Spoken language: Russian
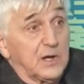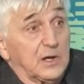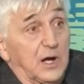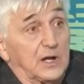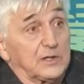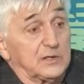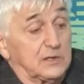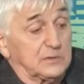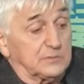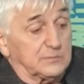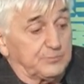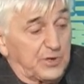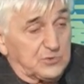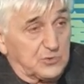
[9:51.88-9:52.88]

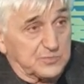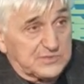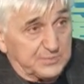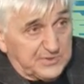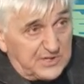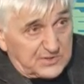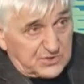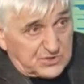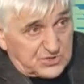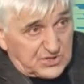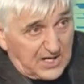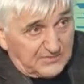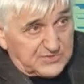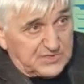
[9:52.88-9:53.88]
Они потом заплатят
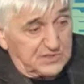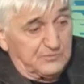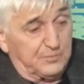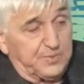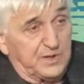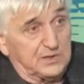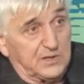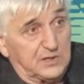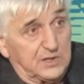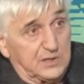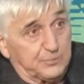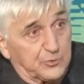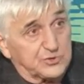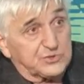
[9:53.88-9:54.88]
штраф за
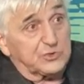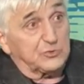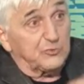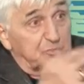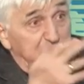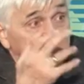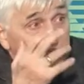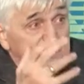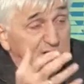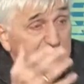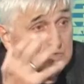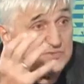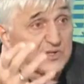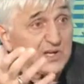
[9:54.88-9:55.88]
невыполнение и прочее. Но в
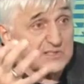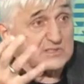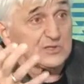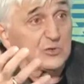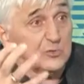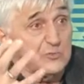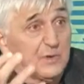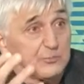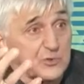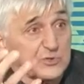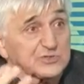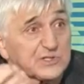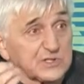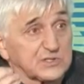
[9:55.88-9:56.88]
министерстве я задаю
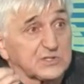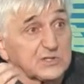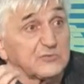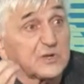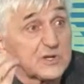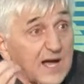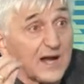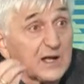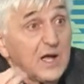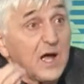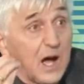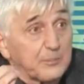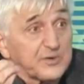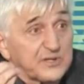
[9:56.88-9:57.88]
вопрос. Скажите, вы как
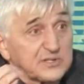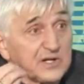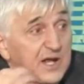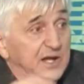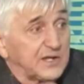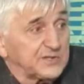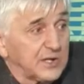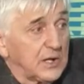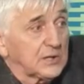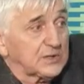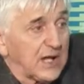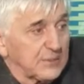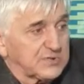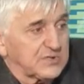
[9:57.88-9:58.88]
определяете?
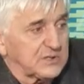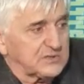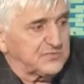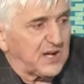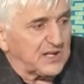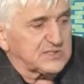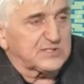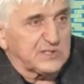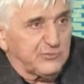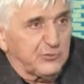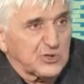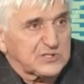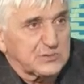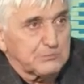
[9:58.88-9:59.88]
Там же
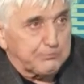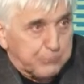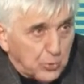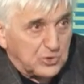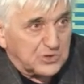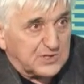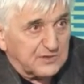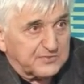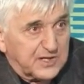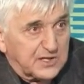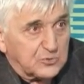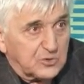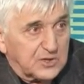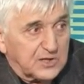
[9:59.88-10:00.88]
28 пунктов,
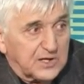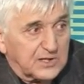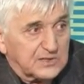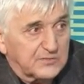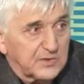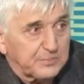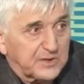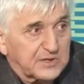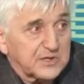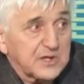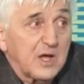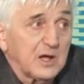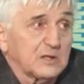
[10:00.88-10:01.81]
которые надо выполнить.